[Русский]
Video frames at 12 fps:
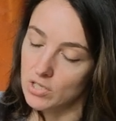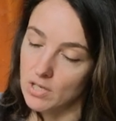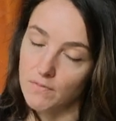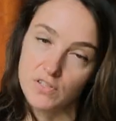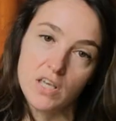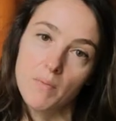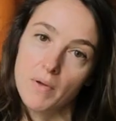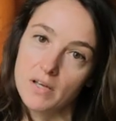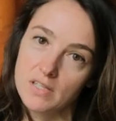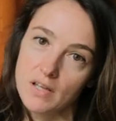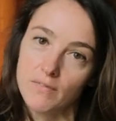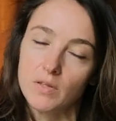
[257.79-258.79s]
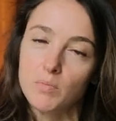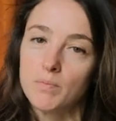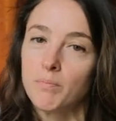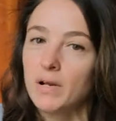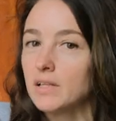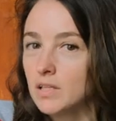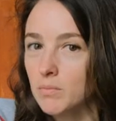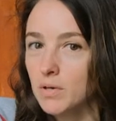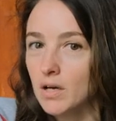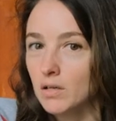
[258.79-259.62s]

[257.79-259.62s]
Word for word: со всеми основными брендами,